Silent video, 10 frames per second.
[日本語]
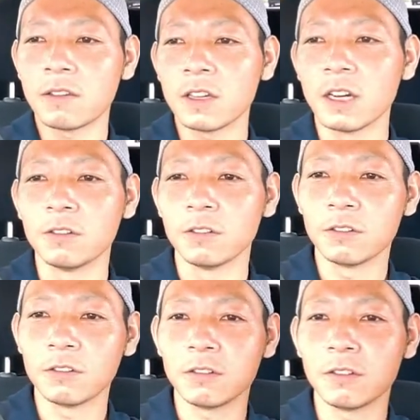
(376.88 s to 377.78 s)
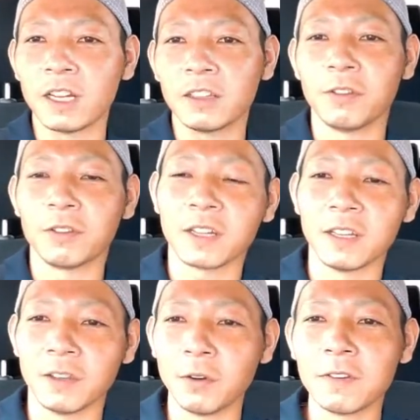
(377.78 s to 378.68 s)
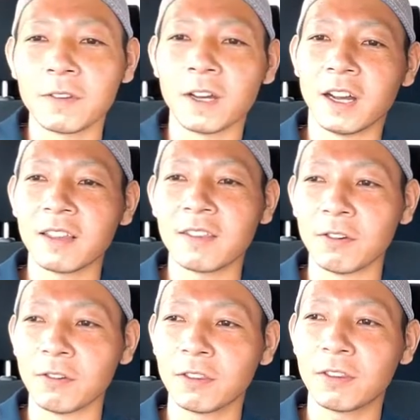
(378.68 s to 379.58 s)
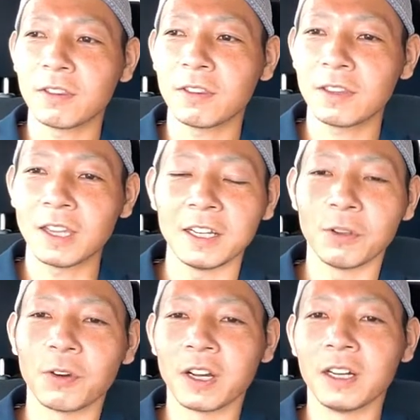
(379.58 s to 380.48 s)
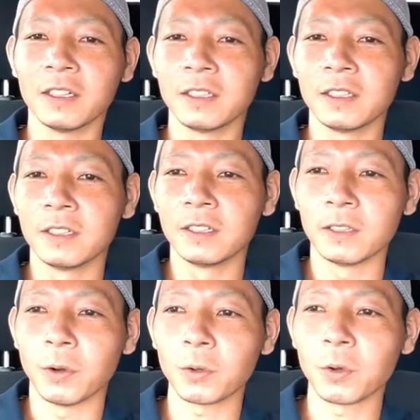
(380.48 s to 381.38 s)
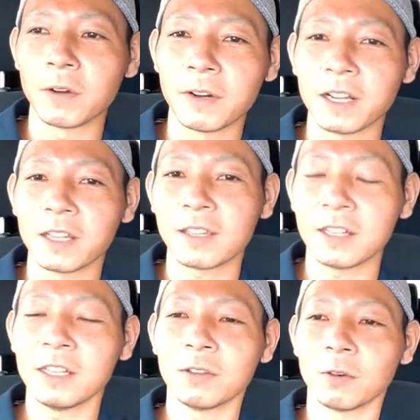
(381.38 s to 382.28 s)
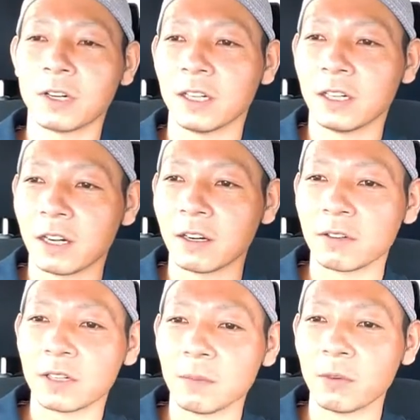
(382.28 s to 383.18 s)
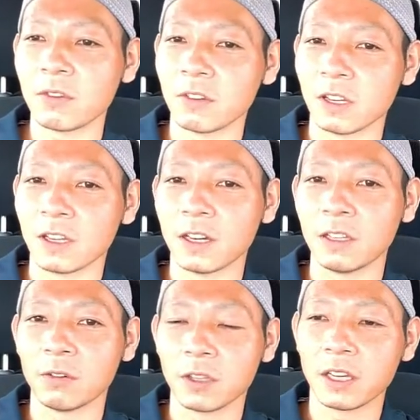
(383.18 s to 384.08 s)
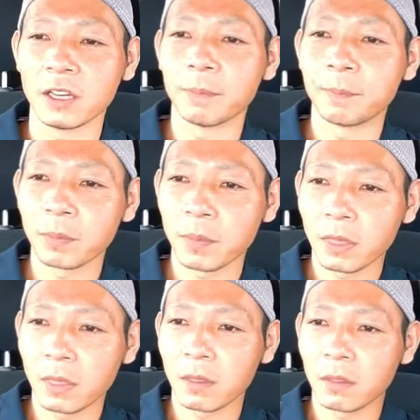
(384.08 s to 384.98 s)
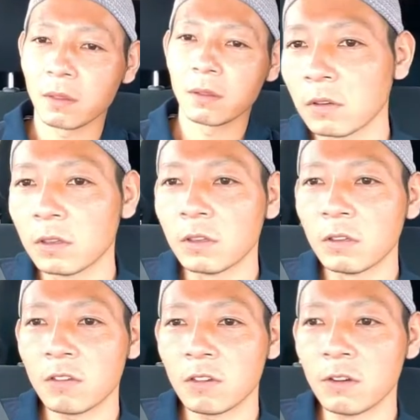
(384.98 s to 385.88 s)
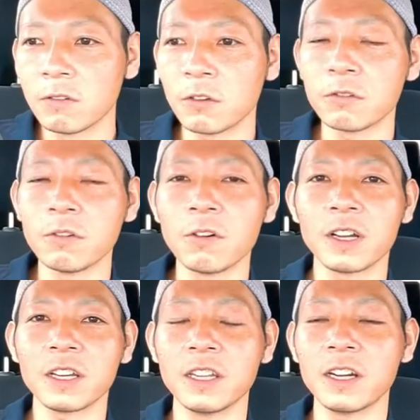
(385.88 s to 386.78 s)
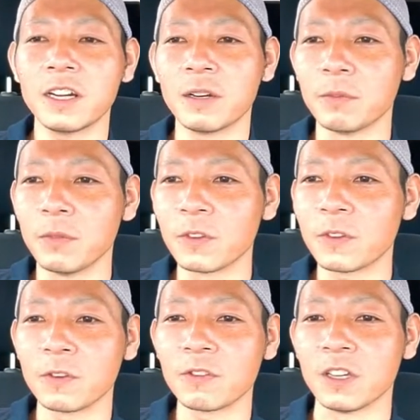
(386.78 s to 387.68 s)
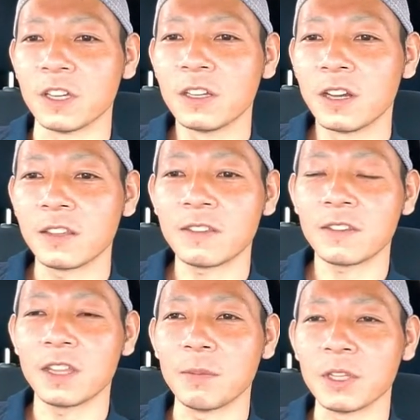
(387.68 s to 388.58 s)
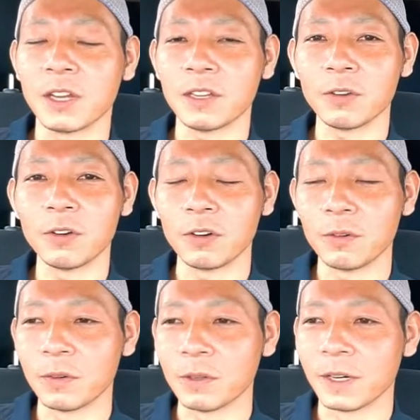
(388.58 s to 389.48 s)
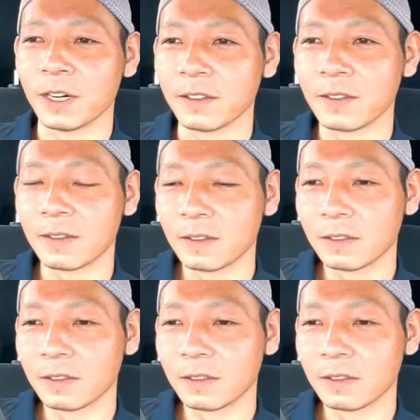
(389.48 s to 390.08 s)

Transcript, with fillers: 違う、なんていうんですかね、ノイズが走ったりとか音が割れたりとかあるかもしれないので、違う曲をかけながらもう少し走ってみたいと思います。